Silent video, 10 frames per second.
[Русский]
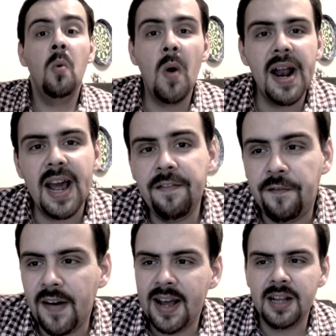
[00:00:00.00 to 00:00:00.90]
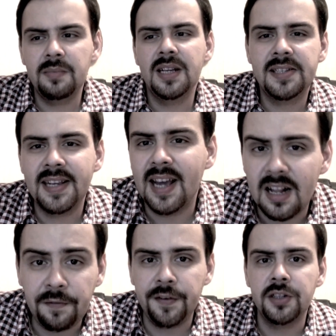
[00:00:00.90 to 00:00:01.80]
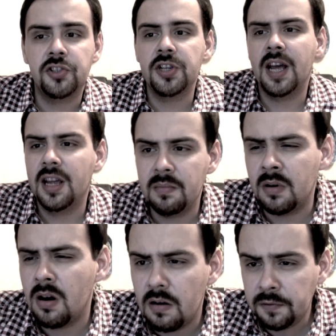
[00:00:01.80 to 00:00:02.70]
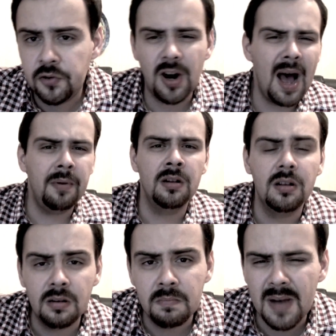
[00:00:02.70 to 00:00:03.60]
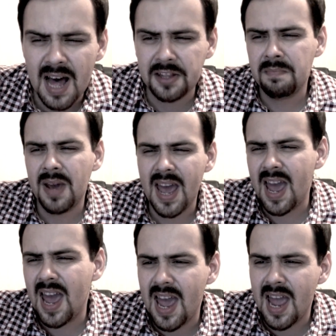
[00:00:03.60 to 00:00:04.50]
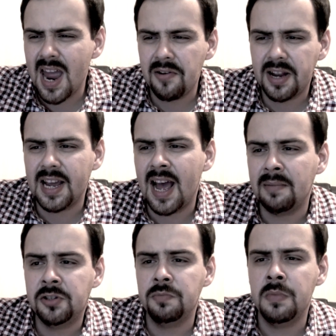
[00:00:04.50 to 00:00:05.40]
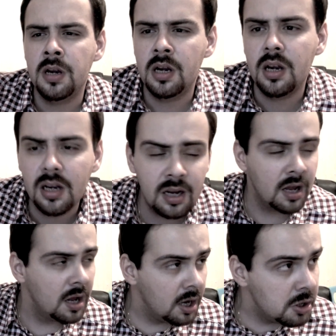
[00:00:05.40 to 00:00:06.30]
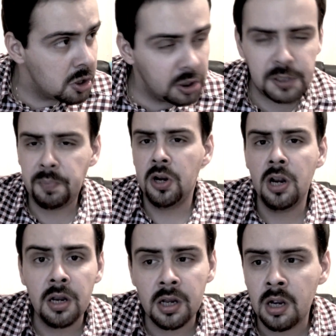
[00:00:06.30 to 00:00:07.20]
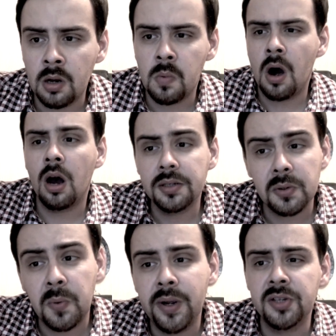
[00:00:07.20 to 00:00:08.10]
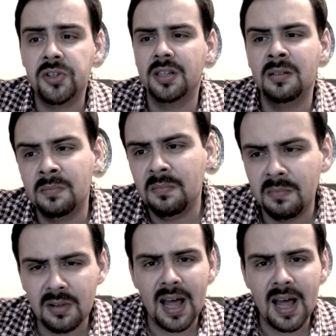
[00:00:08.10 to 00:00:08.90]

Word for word: When I find myself in time of trouble, Mother Mary came to me, speaking words of wisdom.